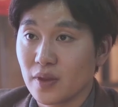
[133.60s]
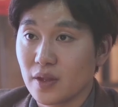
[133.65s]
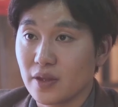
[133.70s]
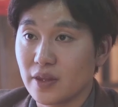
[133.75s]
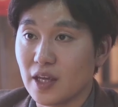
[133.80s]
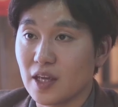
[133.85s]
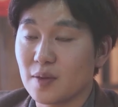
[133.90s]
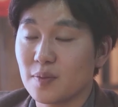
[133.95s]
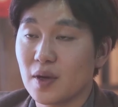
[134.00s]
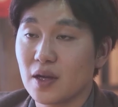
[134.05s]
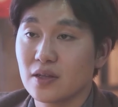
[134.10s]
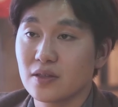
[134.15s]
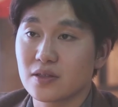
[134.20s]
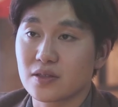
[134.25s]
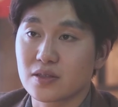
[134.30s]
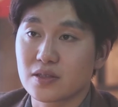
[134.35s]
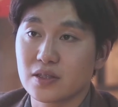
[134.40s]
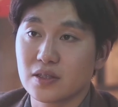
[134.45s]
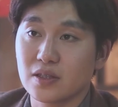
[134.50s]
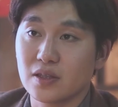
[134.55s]
근데 이 말은
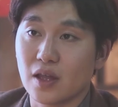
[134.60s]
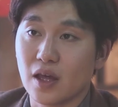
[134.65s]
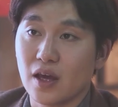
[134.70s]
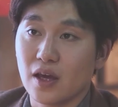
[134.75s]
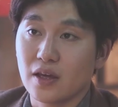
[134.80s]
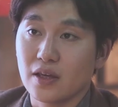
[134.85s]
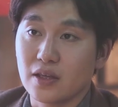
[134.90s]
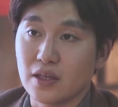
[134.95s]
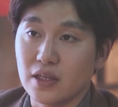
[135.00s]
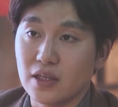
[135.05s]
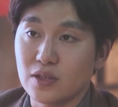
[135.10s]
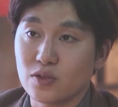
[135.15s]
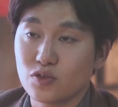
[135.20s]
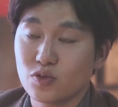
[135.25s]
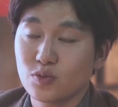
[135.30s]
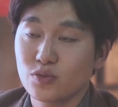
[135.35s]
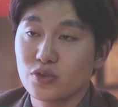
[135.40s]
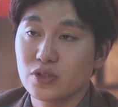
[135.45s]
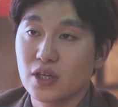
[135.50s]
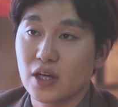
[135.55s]
즉슨 이
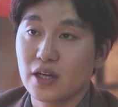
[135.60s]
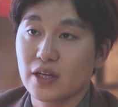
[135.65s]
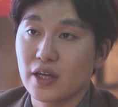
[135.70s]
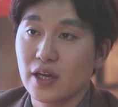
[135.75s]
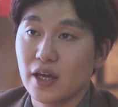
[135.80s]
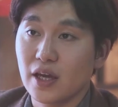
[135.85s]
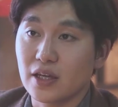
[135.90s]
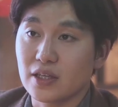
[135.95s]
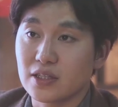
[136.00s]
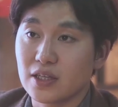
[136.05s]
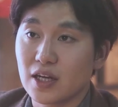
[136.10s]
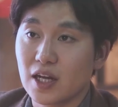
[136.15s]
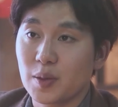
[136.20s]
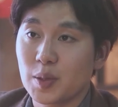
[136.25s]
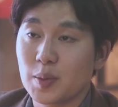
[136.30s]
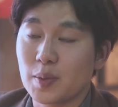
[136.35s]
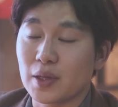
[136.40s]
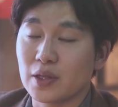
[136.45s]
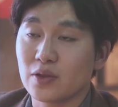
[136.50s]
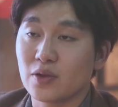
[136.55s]
스무 살에 이
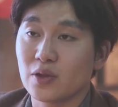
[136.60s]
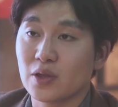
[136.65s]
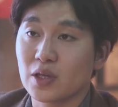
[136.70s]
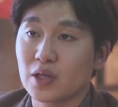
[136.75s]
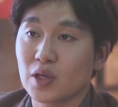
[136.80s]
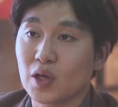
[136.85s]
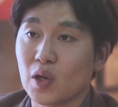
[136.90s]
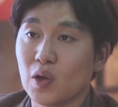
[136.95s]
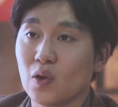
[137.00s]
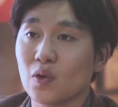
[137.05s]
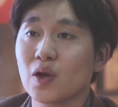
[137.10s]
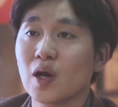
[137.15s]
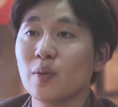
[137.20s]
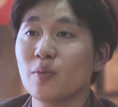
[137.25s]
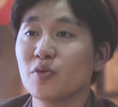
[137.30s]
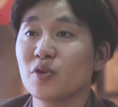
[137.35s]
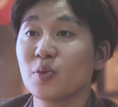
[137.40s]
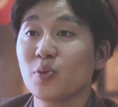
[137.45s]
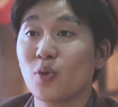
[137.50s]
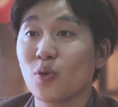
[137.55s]
사람이 만들어낸
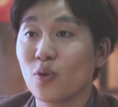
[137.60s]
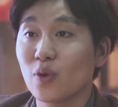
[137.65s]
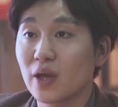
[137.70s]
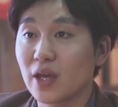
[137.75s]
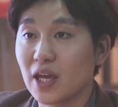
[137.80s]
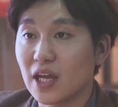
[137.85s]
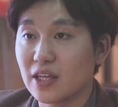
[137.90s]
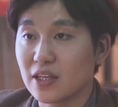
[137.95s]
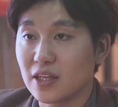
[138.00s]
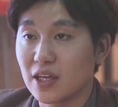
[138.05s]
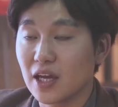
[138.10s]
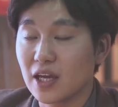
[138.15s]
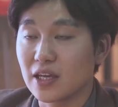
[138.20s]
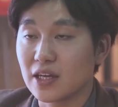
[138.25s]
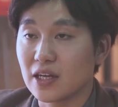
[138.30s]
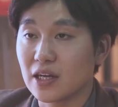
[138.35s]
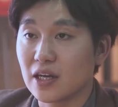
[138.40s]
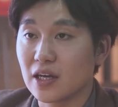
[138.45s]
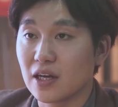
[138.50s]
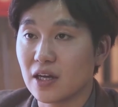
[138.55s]
결과물을 보고 얘기하는 게
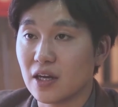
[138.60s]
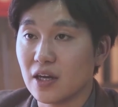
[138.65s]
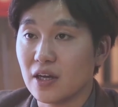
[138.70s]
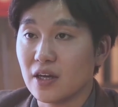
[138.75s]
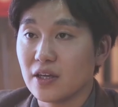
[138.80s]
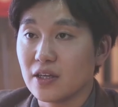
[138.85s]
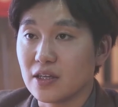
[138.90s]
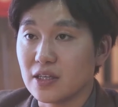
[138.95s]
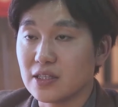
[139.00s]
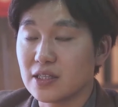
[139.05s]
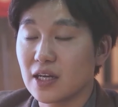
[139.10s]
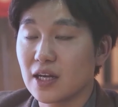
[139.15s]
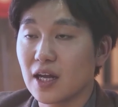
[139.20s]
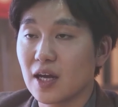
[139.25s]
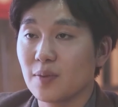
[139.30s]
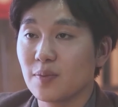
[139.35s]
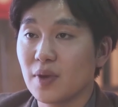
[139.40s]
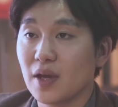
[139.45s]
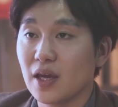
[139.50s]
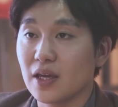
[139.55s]
아니라 이
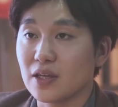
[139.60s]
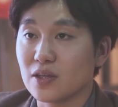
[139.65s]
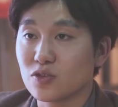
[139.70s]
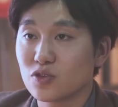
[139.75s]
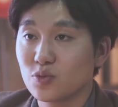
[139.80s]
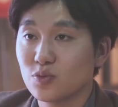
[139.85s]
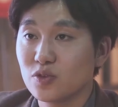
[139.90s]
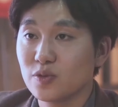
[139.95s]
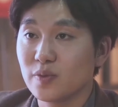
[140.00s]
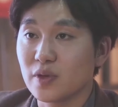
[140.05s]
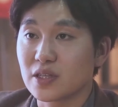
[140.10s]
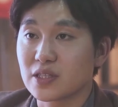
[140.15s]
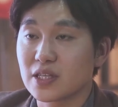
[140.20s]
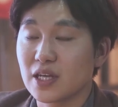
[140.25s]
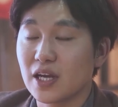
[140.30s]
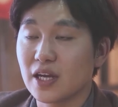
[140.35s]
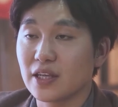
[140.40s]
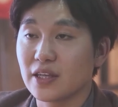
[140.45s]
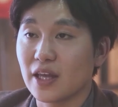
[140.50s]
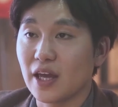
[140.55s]
사람의 이 스물 몇
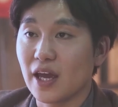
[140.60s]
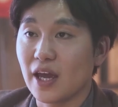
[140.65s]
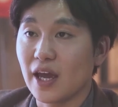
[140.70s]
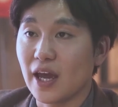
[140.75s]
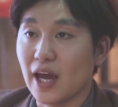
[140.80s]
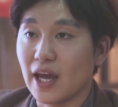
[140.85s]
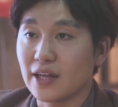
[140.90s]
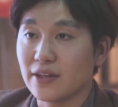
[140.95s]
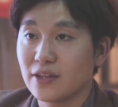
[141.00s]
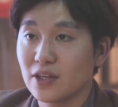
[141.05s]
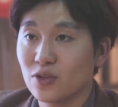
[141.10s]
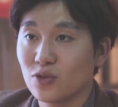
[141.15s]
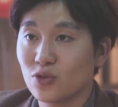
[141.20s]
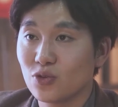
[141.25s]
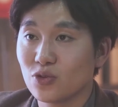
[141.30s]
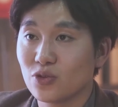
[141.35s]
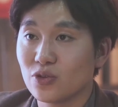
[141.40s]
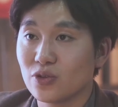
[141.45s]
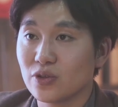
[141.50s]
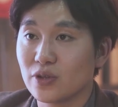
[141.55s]
살 때의
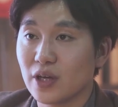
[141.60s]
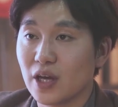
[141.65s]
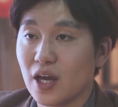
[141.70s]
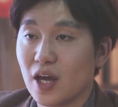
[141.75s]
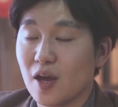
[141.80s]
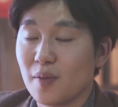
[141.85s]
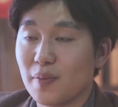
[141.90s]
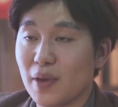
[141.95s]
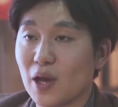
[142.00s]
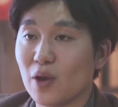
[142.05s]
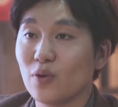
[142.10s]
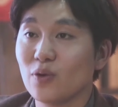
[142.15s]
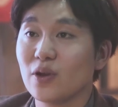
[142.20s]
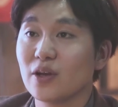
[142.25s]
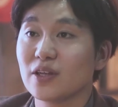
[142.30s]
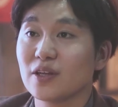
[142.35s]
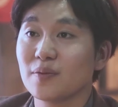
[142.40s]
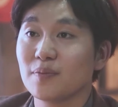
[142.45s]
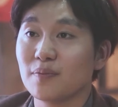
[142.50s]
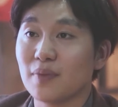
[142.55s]
에티튜드
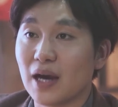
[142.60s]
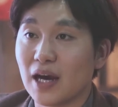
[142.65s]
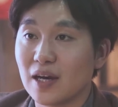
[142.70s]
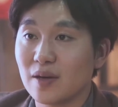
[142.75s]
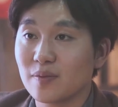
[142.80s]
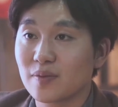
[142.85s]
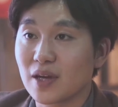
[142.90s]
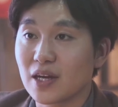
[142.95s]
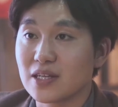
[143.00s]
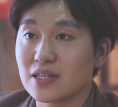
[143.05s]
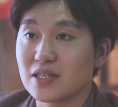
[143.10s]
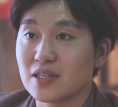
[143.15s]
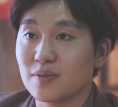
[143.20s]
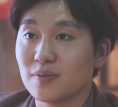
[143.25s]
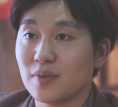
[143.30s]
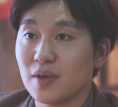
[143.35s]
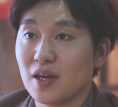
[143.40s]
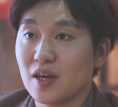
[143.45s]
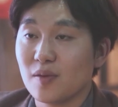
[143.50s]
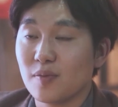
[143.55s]
배우려는
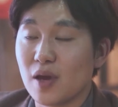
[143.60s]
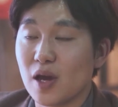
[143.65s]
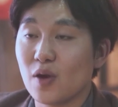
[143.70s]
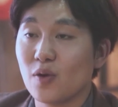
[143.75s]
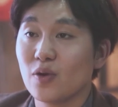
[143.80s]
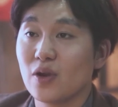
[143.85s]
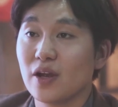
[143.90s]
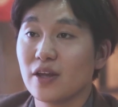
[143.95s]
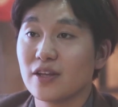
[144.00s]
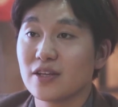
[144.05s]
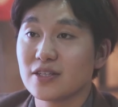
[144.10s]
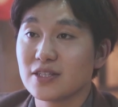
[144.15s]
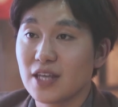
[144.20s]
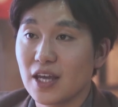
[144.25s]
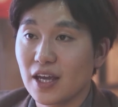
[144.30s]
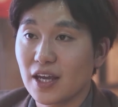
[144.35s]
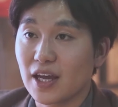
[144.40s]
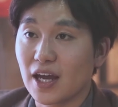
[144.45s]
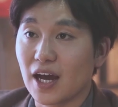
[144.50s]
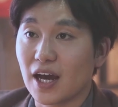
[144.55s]
마음가짐, 배우려는
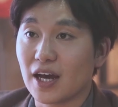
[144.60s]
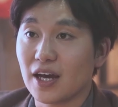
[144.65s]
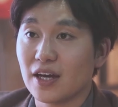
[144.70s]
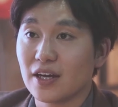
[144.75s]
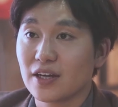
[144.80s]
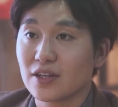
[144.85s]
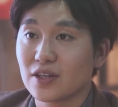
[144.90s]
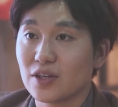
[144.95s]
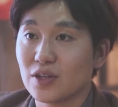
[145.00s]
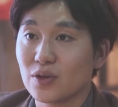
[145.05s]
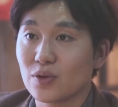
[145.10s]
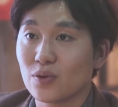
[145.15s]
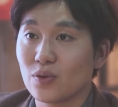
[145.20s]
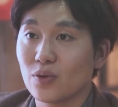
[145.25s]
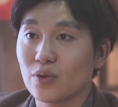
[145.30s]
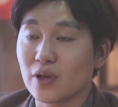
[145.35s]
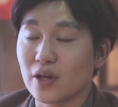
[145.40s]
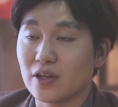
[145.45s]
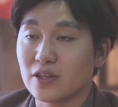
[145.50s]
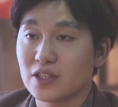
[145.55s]
생각,
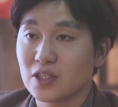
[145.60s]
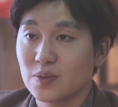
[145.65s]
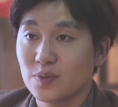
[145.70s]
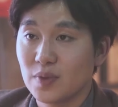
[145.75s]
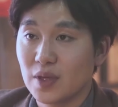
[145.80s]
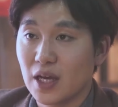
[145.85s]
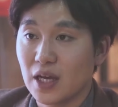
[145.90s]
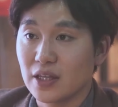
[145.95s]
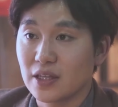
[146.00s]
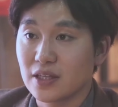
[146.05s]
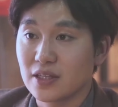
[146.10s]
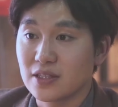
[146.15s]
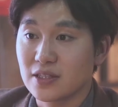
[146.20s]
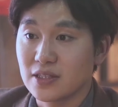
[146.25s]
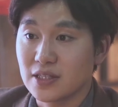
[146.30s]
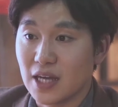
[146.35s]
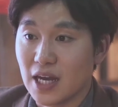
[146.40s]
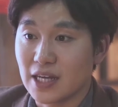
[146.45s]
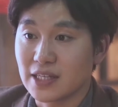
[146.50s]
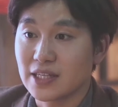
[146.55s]
그리고 열심히
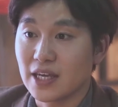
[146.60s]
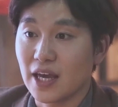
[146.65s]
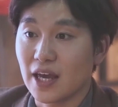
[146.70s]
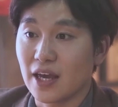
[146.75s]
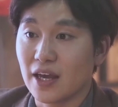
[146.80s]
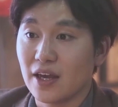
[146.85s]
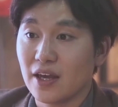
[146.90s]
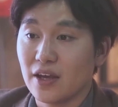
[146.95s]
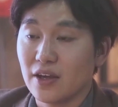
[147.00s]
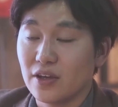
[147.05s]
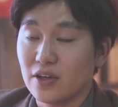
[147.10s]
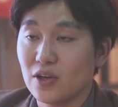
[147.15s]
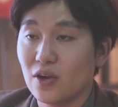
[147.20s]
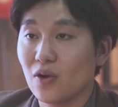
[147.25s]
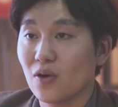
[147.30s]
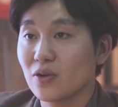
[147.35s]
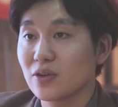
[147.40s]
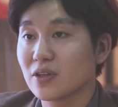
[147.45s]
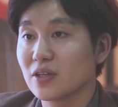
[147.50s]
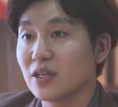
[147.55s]
하는 자세
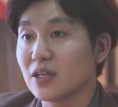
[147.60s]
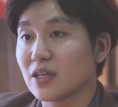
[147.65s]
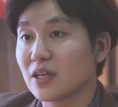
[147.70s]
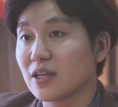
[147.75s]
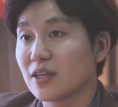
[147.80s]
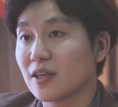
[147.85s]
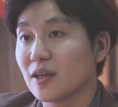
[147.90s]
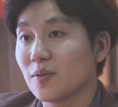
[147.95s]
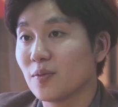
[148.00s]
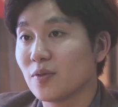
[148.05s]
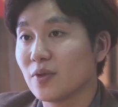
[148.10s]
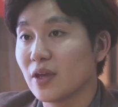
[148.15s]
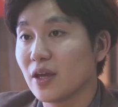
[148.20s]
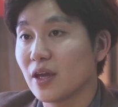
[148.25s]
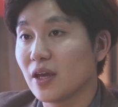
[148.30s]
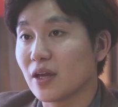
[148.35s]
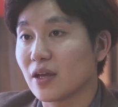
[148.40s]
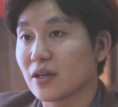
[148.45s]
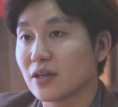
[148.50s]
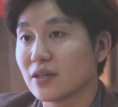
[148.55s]
이런 것들이 있기
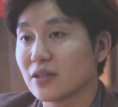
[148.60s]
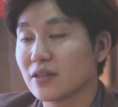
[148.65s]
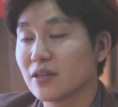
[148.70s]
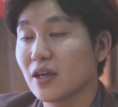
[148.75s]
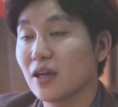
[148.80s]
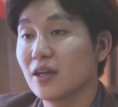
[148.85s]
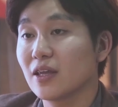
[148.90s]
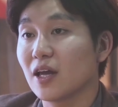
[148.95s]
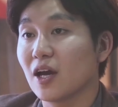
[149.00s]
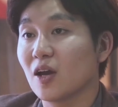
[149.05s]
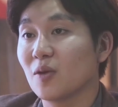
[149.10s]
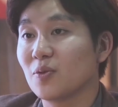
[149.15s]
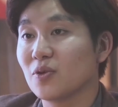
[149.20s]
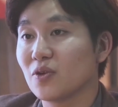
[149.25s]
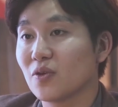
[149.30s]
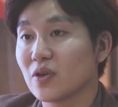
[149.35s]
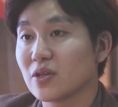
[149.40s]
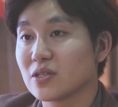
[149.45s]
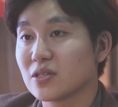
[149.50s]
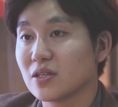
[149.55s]
때문에 그때 나와
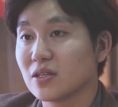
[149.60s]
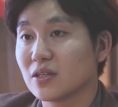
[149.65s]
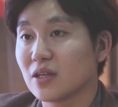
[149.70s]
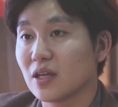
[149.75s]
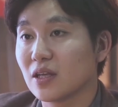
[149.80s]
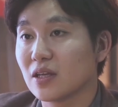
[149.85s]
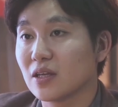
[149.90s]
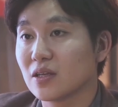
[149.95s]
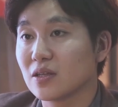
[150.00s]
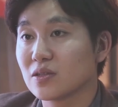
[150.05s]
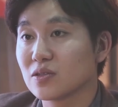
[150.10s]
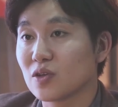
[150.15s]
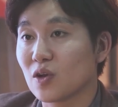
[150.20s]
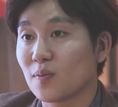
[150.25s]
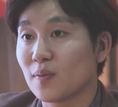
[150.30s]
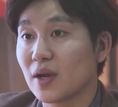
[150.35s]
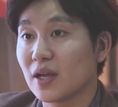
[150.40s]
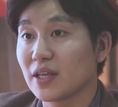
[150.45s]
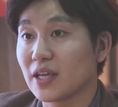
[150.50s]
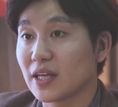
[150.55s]
비교했을 때는
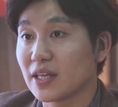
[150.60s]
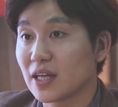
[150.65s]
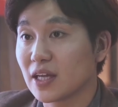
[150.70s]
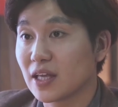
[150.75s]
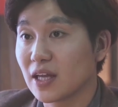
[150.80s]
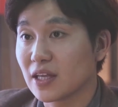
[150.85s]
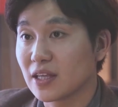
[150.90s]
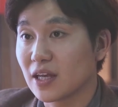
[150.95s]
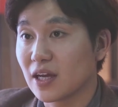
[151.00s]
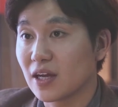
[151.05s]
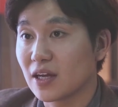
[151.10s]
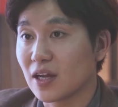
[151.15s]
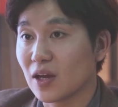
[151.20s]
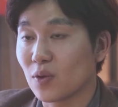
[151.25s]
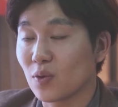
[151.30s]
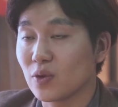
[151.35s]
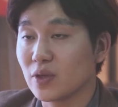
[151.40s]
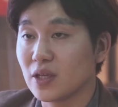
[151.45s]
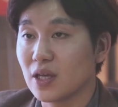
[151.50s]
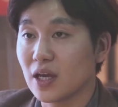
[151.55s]
정말
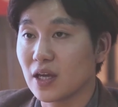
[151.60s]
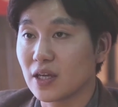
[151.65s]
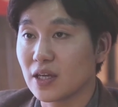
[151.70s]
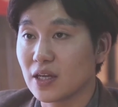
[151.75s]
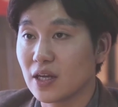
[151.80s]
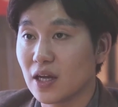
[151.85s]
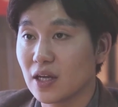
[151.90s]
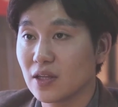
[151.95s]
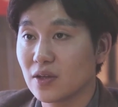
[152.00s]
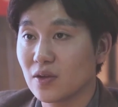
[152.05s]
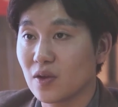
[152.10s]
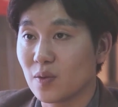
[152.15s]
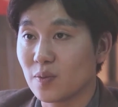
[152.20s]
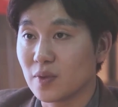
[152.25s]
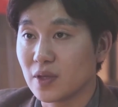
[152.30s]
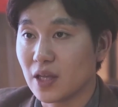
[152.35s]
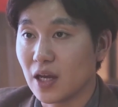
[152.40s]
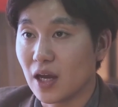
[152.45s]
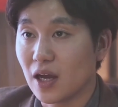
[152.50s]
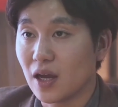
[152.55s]
대단하다라고 이야기를 하는
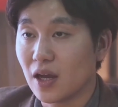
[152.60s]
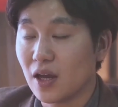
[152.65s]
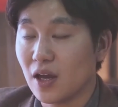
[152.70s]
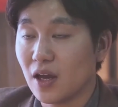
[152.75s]
겁니다.